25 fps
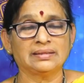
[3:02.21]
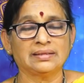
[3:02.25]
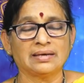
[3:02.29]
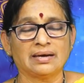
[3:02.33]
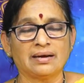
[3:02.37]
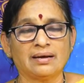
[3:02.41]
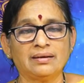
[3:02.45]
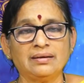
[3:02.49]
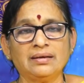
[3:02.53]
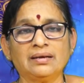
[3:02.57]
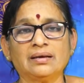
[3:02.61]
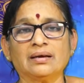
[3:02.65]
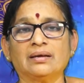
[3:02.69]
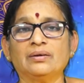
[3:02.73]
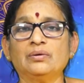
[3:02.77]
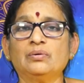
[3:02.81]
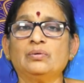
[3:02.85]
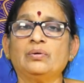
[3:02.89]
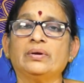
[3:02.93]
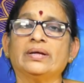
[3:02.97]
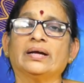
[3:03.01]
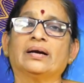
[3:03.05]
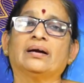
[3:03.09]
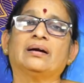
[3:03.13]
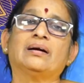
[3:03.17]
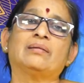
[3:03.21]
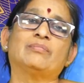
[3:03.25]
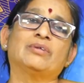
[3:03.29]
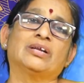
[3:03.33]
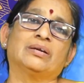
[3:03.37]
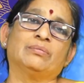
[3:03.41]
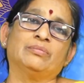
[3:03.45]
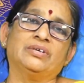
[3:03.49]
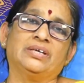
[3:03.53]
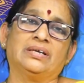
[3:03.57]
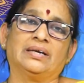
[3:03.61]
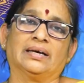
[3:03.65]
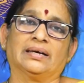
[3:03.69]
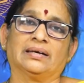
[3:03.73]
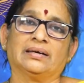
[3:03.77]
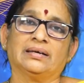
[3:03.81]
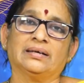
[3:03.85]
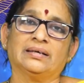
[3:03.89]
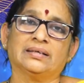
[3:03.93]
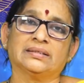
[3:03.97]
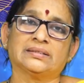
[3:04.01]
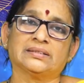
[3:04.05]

దానికి అనుగుణంగా మనం ఈ రకంగా